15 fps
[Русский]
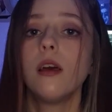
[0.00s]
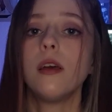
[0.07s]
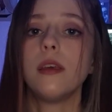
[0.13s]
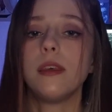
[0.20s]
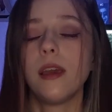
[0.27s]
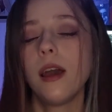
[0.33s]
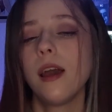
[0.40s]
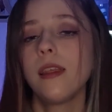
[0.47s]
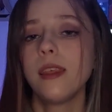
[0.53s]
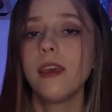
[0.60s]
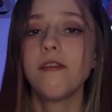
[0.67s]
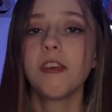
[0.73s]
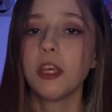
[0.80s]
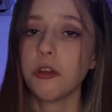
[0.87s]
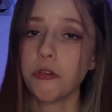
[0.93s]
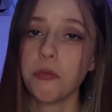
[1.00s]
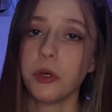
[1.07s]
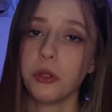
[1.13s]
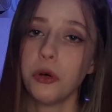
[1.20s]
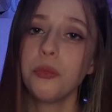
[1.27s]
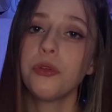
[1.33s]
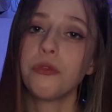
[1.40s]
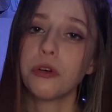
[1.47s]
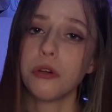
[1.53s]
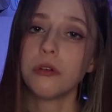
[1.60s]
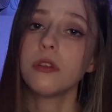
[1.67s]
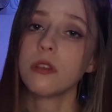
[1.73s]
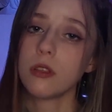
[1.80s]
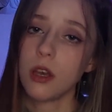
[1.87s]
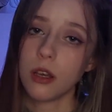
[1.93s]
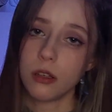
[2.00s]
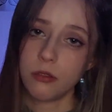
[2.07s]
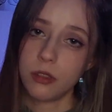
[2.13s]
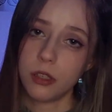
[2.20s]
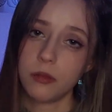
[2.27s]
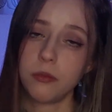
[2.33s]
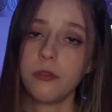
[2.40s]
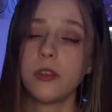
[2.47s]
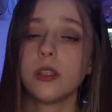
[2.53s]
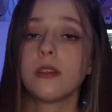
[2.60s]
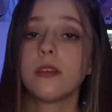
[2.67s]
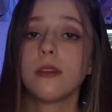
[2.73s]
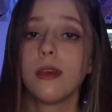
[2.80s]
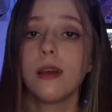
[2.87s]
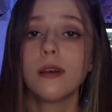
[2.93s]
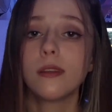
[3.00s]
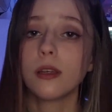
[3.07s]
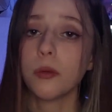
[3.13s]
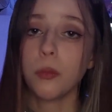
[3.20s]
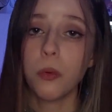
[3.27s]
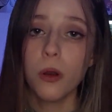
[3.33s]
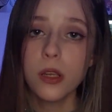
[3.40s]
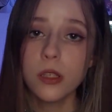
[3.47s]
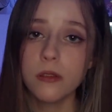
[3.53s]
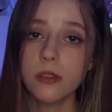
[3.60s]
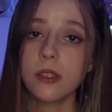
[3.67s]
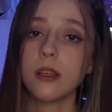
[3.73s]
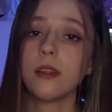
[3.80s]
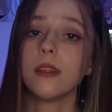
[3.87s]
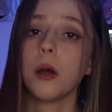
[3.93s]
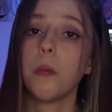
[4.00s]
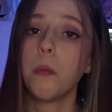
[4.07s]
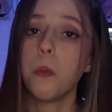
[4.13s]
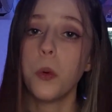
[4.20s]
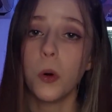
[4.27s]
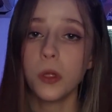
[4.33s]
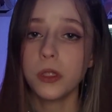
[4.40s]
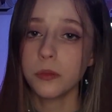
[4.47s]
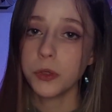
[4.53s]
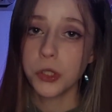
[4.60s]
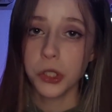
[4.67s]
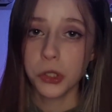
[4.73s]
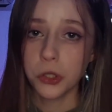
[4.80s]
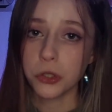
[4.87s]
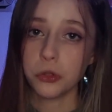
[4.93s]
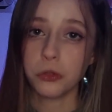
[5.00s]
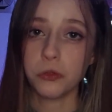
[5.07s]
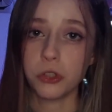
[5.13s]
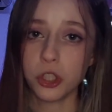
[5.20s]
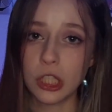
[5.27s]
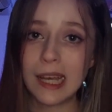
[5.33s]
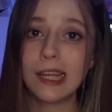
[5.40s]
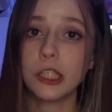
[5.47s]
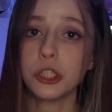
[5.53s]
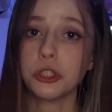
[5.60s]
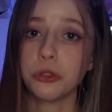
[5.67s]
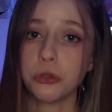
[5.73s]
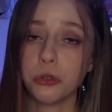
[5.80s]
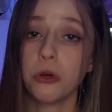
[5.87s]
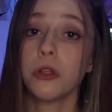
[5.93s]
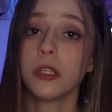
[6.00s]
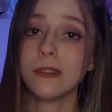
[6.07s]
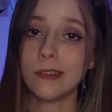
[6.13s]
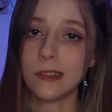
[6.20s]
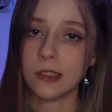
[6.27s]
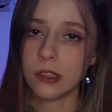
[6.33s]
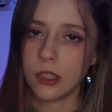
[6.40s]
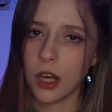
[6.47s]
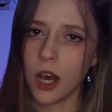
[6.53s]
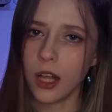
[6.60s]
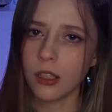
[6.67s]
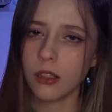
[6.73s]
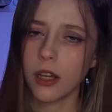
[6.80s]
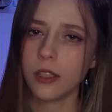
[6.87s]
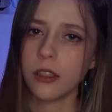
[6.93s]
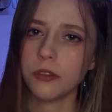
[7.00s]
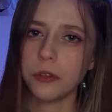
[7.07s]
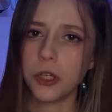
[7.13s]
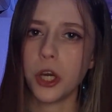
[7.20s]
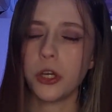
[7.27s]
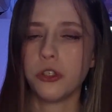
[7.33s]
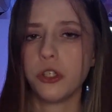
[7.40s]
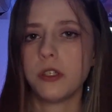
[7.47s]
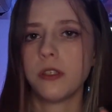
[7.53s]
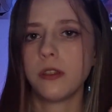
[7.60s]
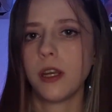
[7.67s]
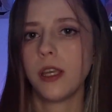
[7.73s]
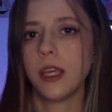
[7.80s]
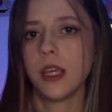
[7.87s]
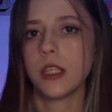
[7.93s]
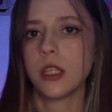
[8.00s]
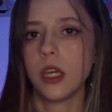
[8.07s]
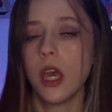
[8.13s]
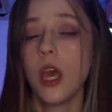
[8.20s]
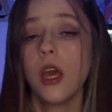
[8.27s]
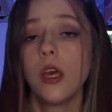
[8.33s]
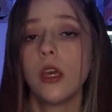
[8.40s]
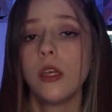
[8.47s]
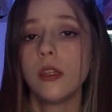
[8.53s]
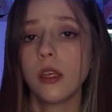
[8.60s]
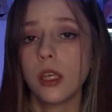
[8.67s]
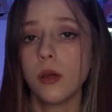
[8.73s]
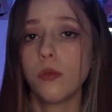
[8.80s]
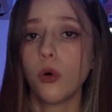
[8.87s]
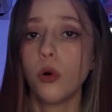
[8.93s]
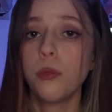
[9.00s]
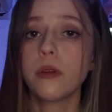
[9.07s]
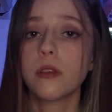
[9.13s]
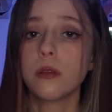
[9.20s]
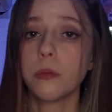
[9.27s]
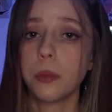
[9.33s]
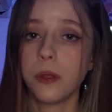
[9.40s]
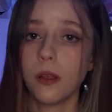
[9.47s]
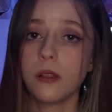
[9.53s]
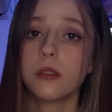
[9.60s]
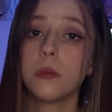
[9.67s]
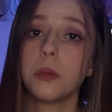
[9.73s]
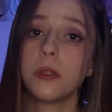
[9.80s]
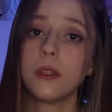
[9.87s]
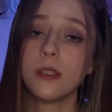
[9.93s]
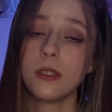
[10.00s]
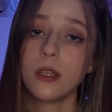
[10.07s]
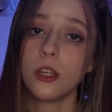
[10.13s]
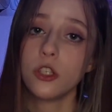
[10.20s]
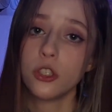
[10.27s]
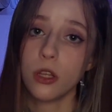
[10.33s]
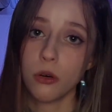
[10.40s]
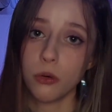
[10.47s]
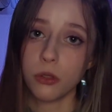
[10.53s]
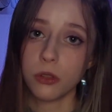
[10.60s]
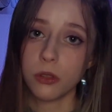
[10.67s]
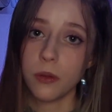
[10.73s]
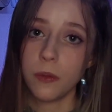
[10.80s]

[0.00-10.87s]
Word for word: Я не верю в подобного рода заговоры, ведь некоторые пользователи на полном серьезе утверждали, что Нолан знал о надвигающейся трагедии и таким образом пытался предостеречь народ.